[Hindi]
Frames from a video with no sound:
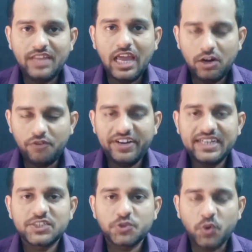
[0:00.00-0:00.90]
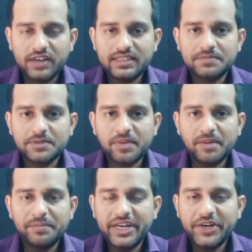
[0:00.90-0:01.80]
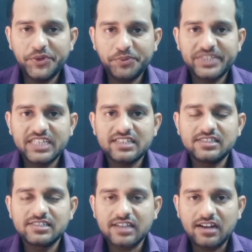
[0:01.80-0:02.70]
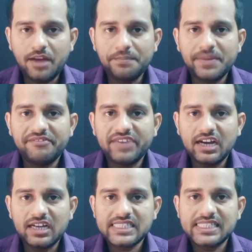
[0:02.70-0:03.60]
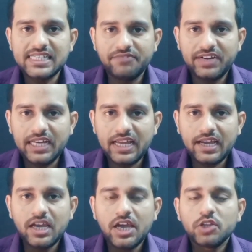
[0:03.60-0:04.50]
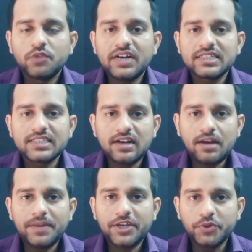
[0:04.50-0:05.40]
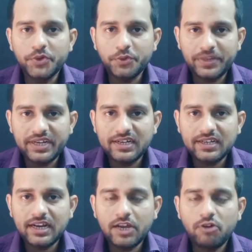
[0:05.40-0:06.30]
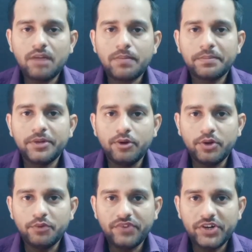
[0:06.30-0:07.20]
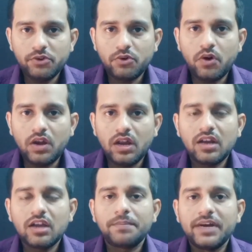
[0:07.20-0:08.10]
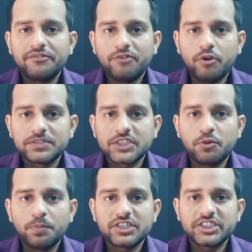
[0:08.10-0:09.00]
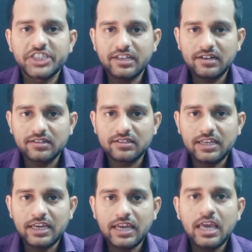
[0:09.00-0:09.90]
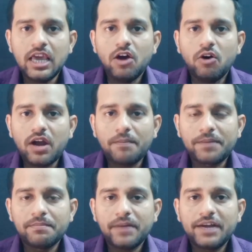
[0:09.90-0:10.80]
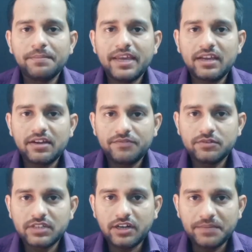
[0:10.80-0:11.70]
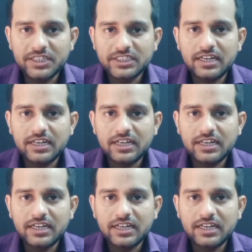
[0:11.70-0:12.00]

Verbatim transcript: हेलो फ्रेंड्स स्वागत है आप सबका मेरे यूट्यूब चैनल जिसका नाम है विकास थ्री वन टेक तो फ्रेंड्स अगर आप एक यूट्यूब क्रिएटर हैं और आप अपनी यूट्यूब वीडियो को अलग अलग प्लेटफॉर्म्स के ऊपर शेयर करते हैं और आपके माइंड में एक कन्फ्यूज़न हमेशा